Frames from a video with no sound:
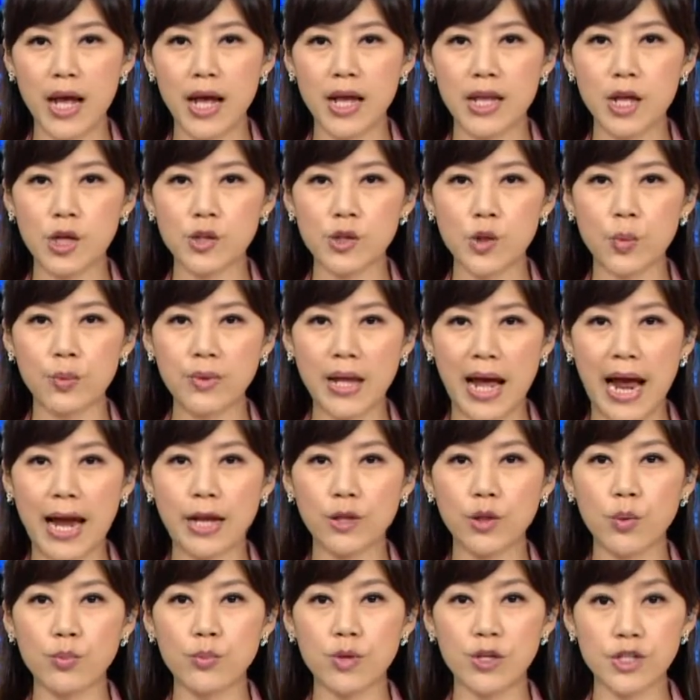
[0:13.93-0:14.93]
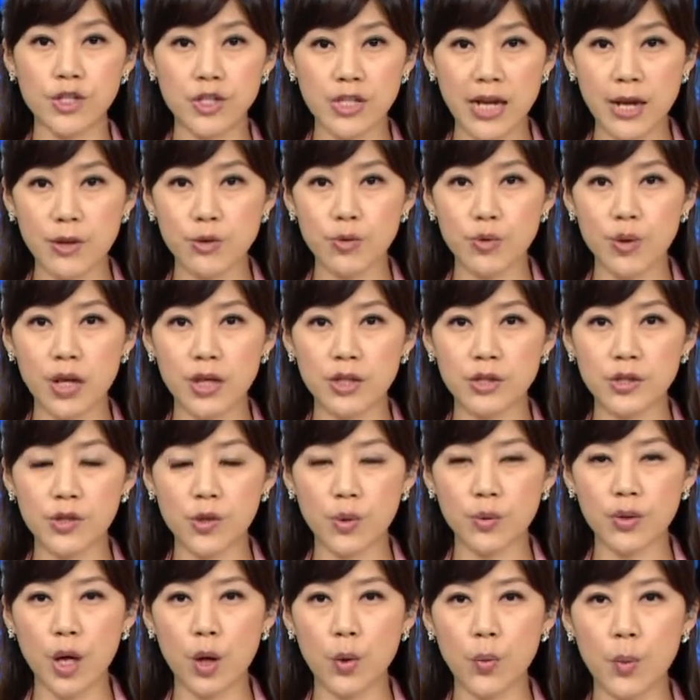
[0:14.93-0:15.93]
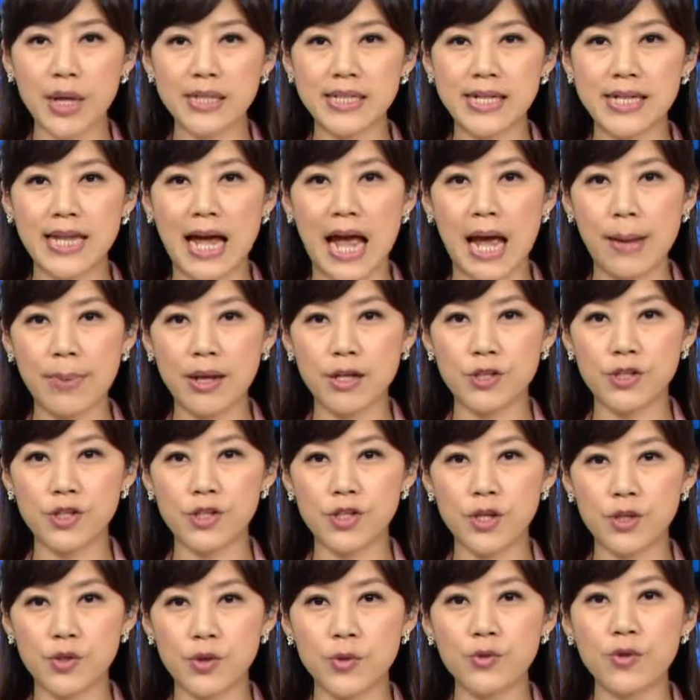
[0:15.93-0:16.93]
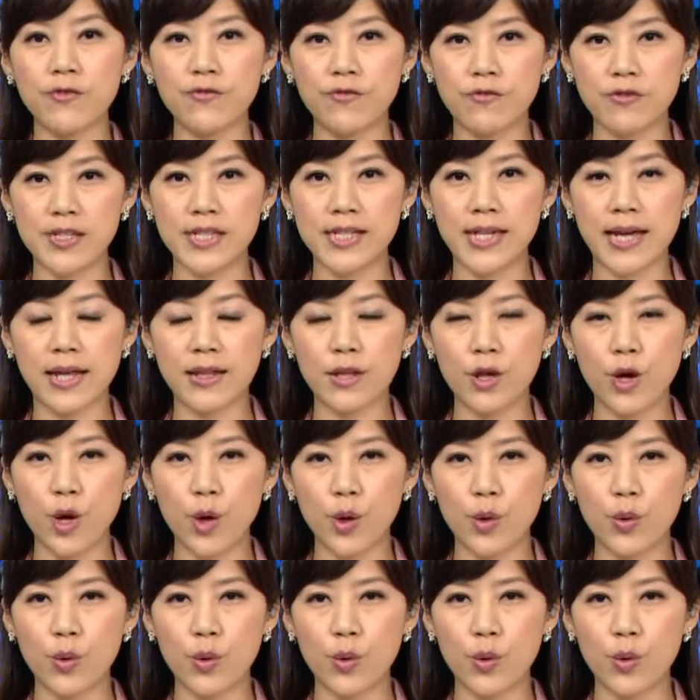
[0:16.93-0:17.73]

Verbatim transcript: 要从台东的山园走到位在台北市的总统府前，